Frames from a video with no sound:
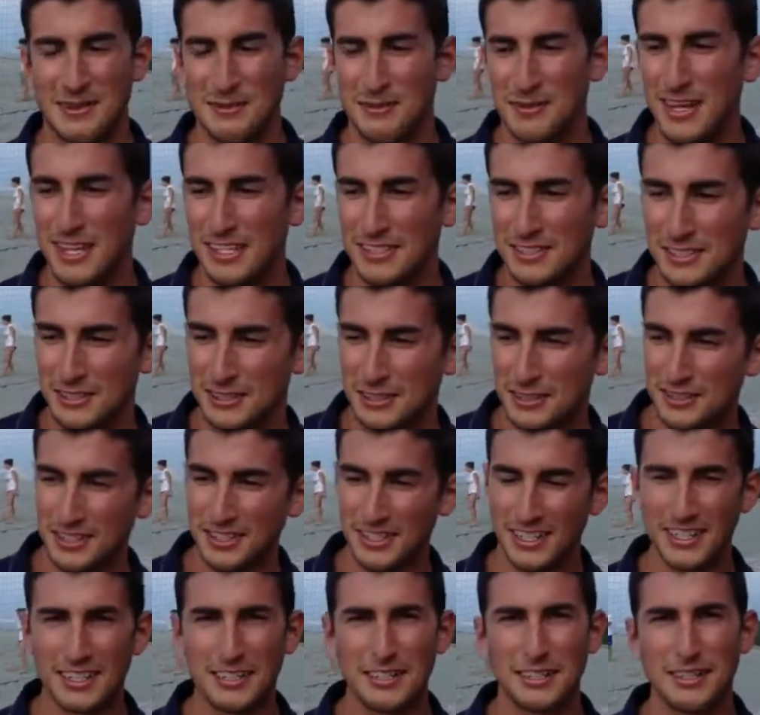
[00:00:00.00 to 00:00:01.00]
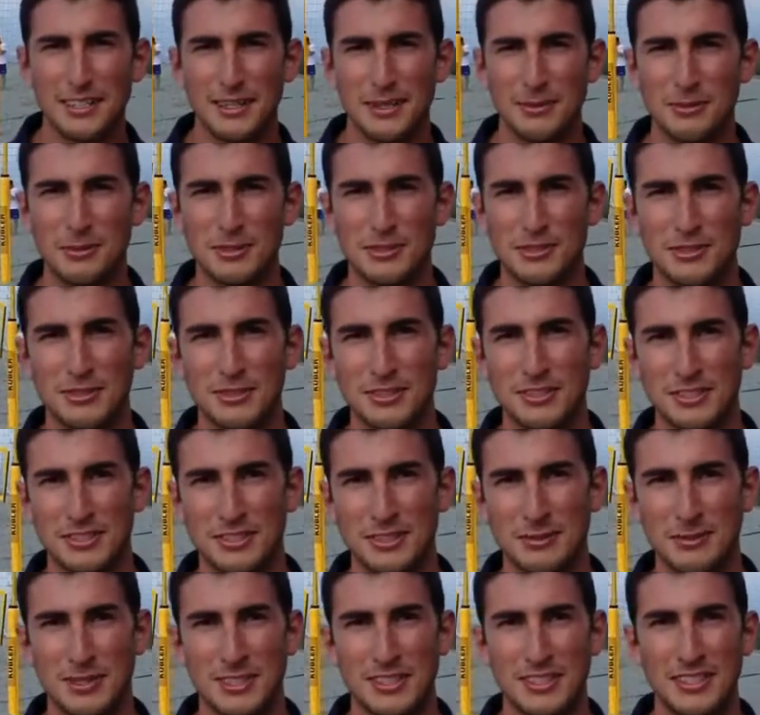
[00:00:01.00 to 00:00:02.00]
Ma è stata una grande emozione
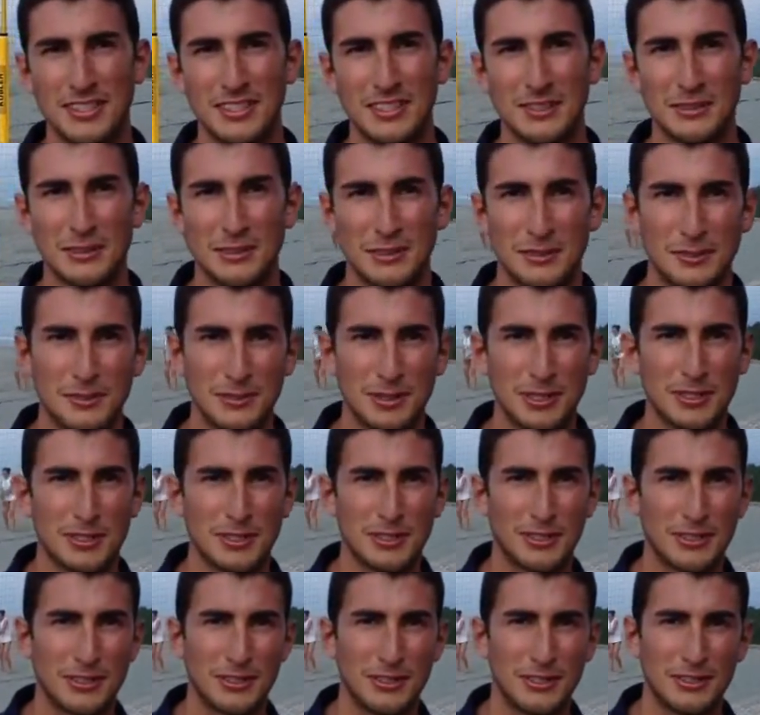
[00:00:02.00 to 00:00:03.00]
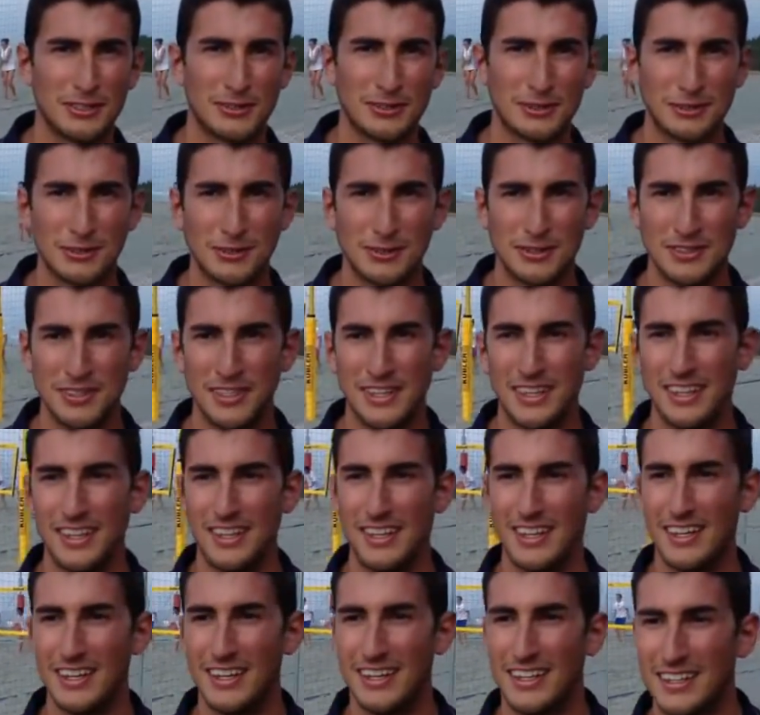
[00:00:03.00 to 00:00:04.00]
stamattina quando mi hanno accolto con
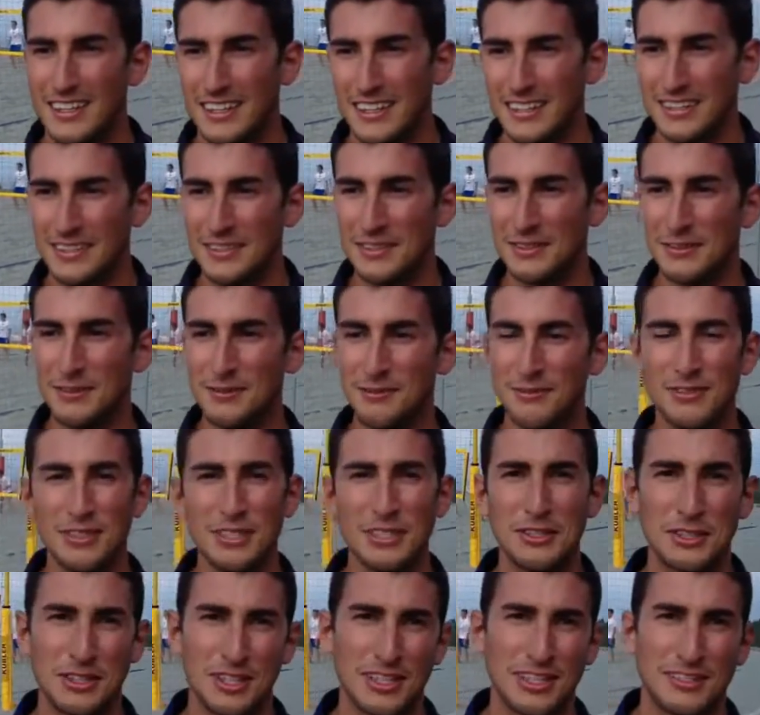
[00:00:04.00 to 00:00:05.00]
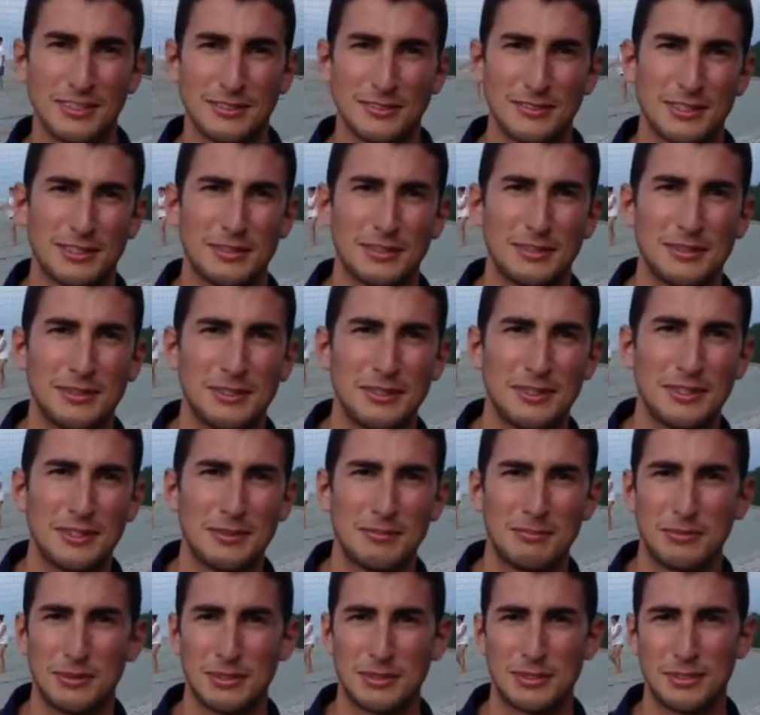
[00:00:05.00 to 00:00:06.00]
eh, un video che hanno fatto
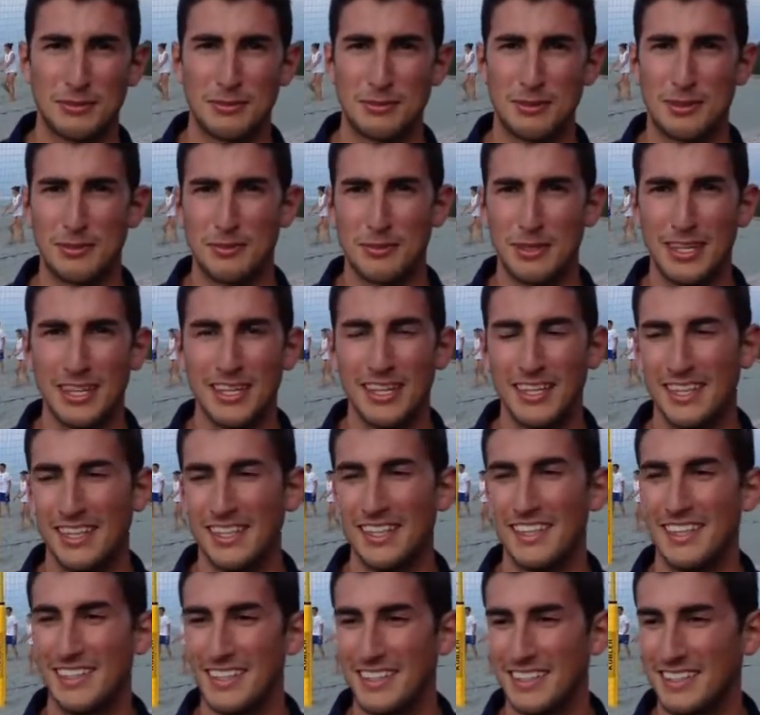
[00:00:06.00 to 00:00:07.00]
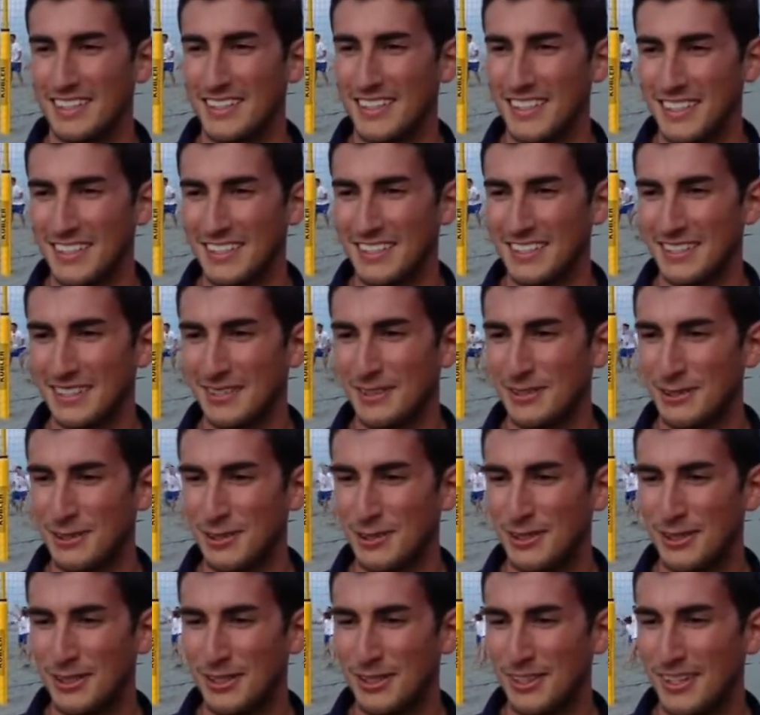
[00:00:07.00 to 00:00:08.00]
apposta per me, è,
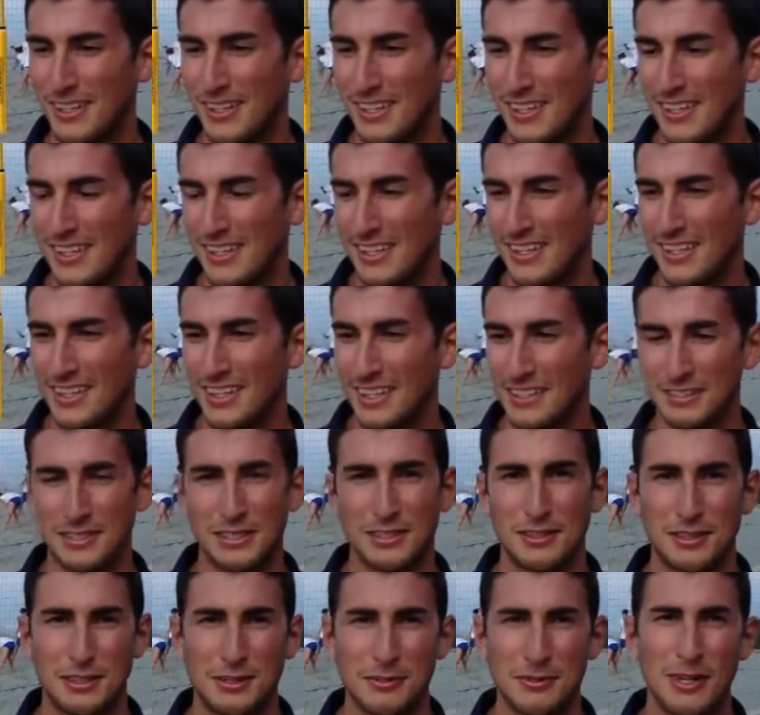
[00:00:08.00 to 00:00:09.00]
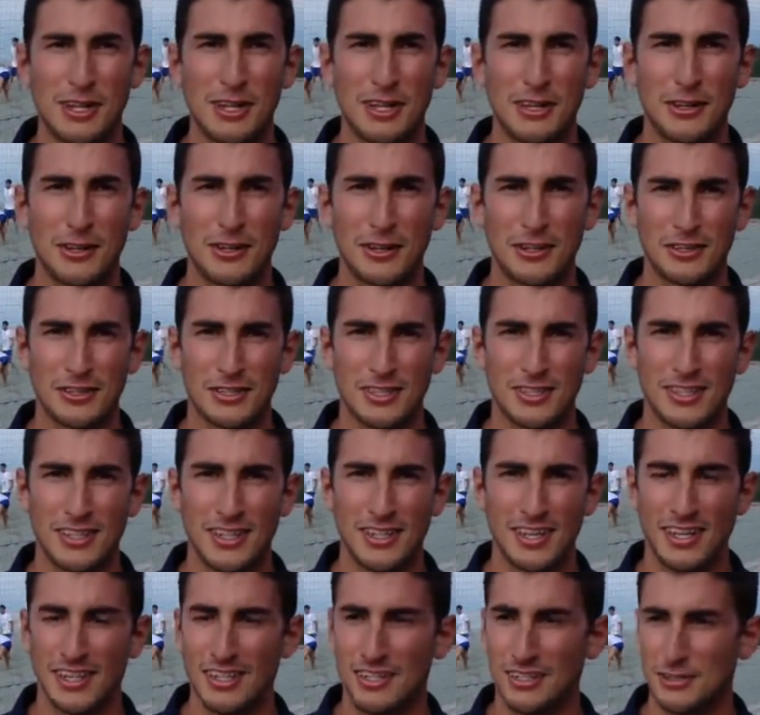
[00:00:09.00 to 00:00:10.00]
stato, è stata una bella cosa.
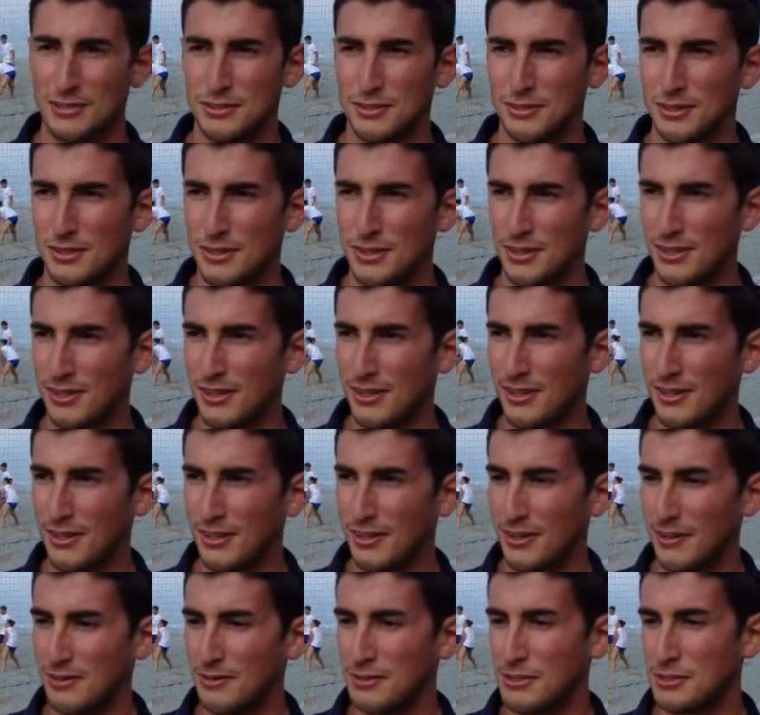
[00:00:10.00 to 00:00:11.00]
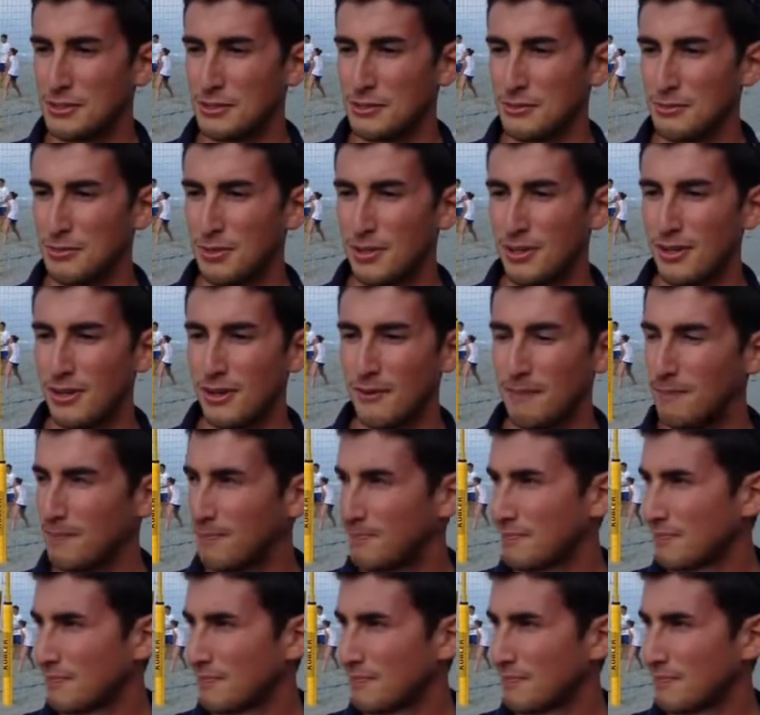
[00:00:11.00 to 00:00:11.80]
Adesso ho visto un po'